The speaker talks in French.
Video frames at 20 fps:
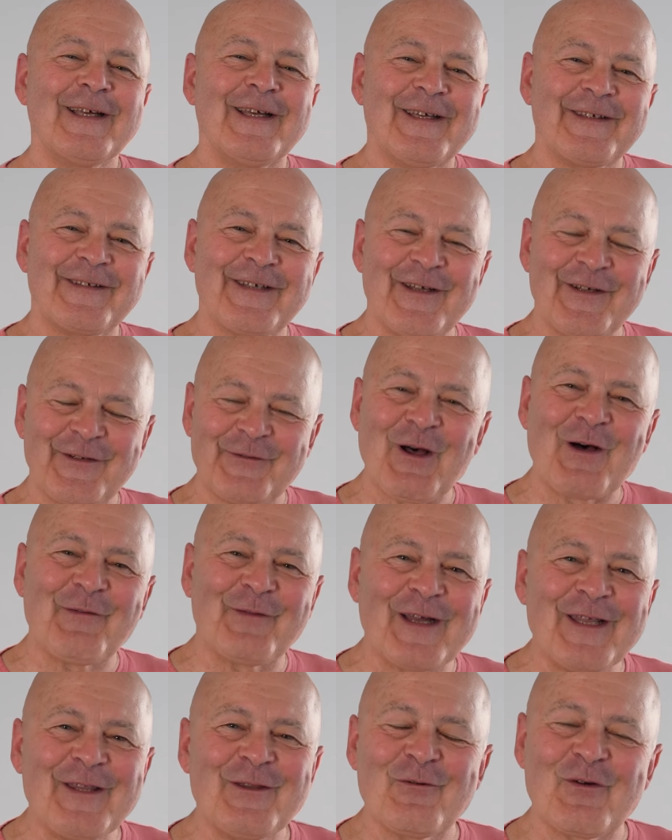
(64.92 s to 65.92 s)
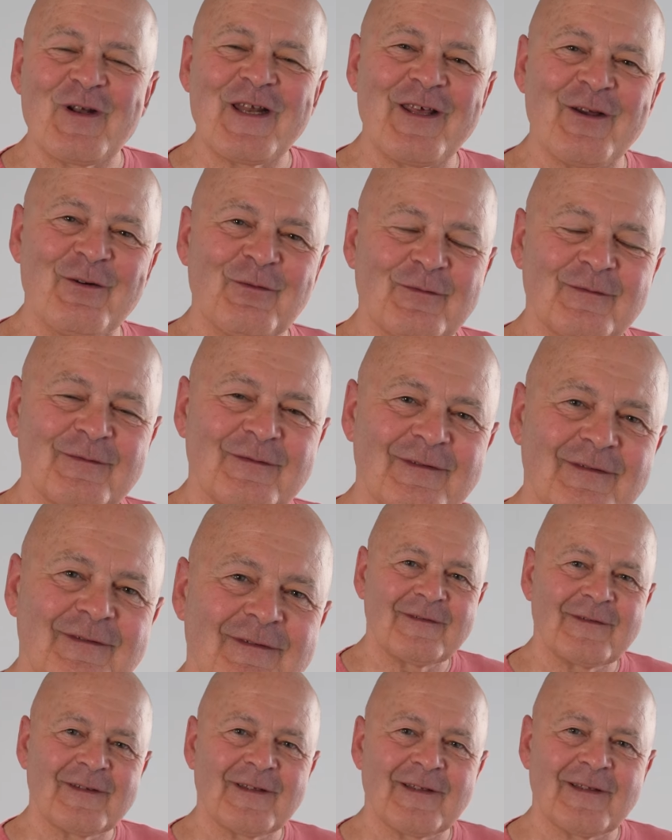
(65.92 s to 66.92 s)
C'est l'histoire vraie de nos clients,
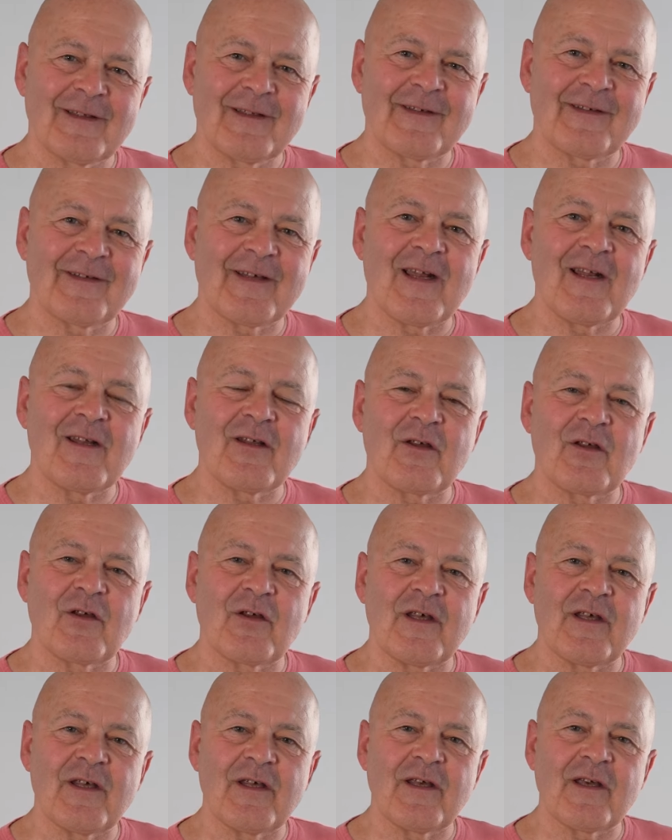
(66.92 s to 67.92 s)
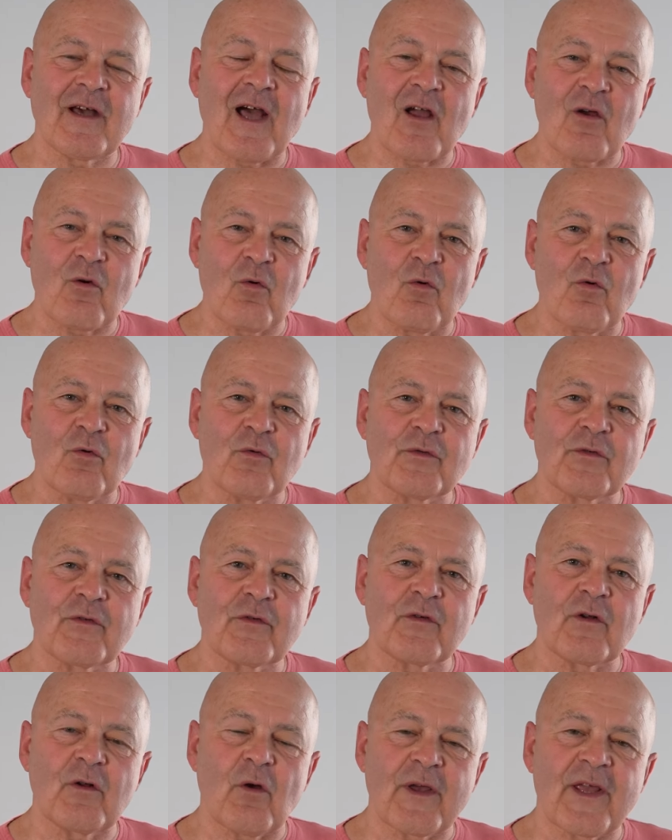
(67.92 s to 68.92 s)
celle qui
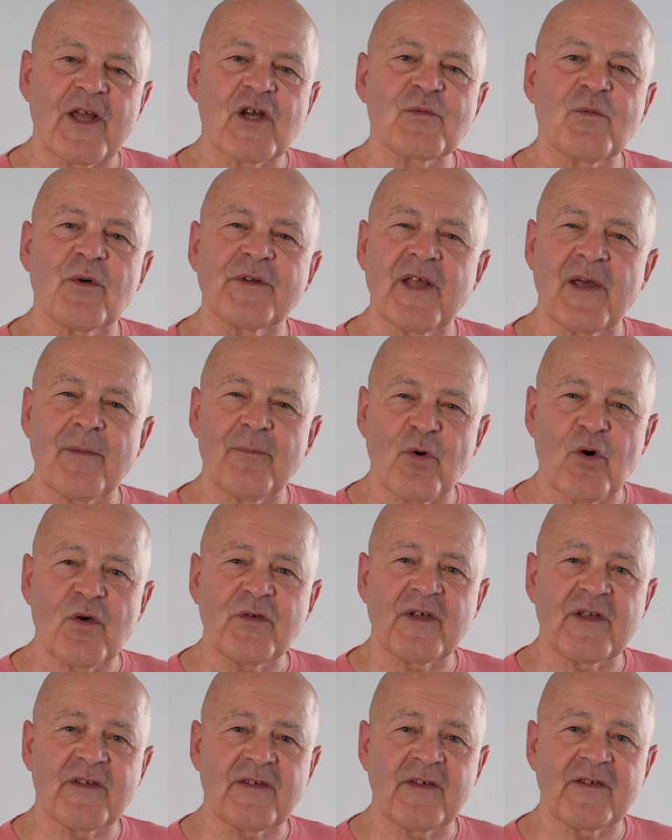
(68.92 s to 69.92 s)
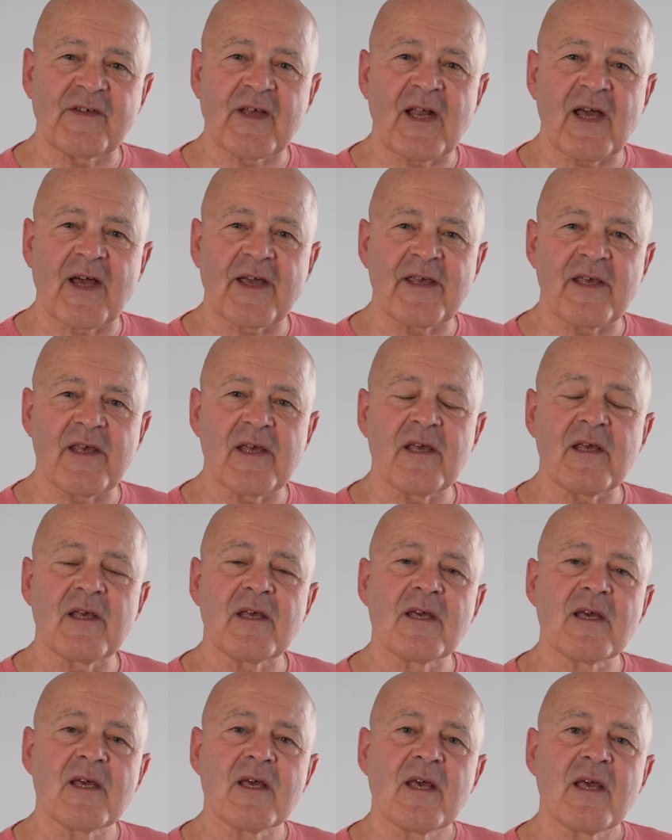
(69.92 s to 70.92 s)
raconte l'engagement d'un boss et de ses salariés
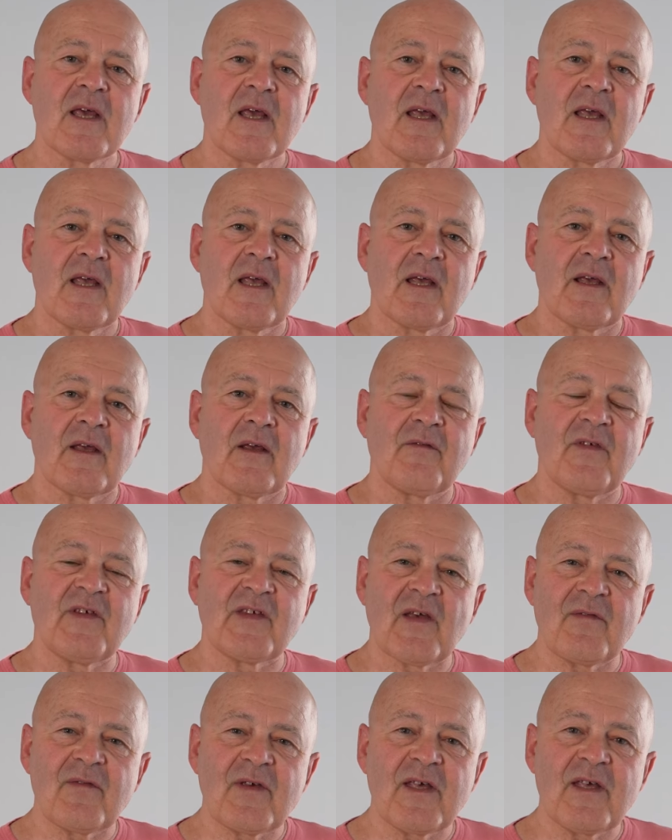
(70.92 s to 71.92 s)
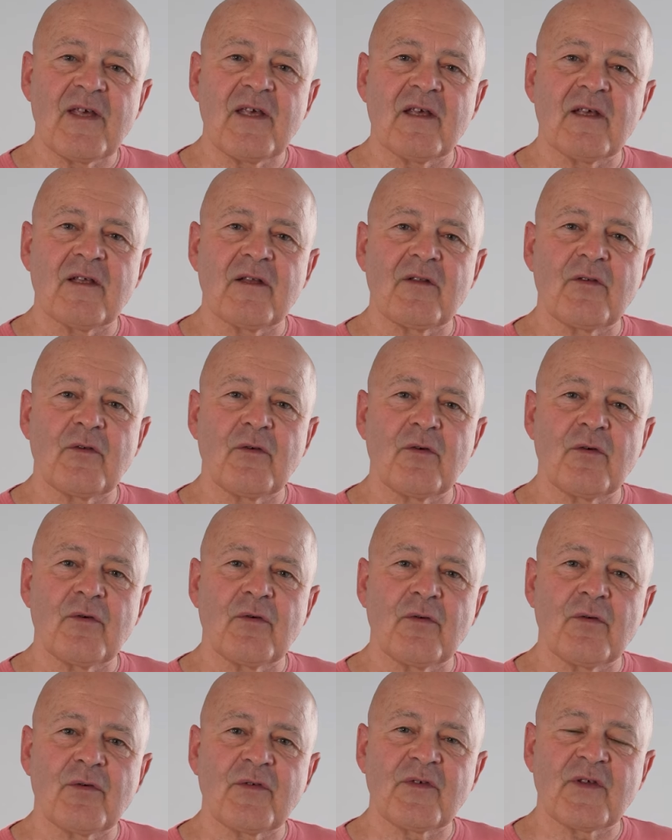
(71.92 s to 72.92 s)
vis-à-vis
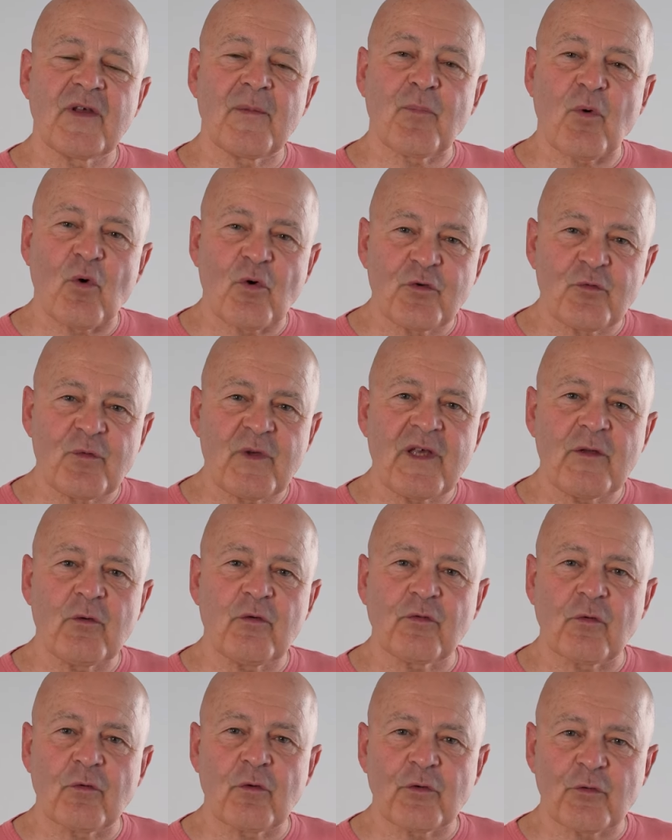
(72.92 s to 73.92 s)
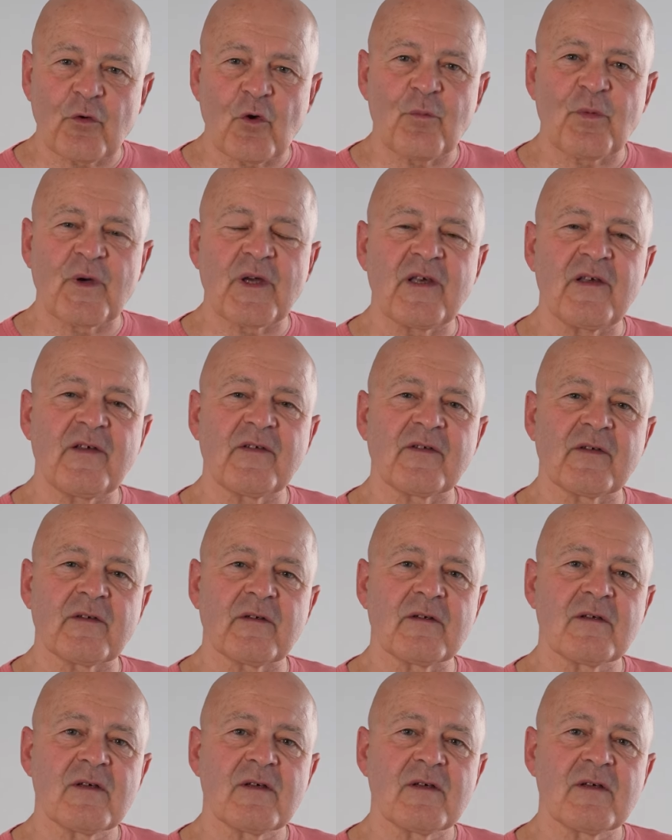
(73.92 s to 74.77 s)
de ses produits, de son entreprise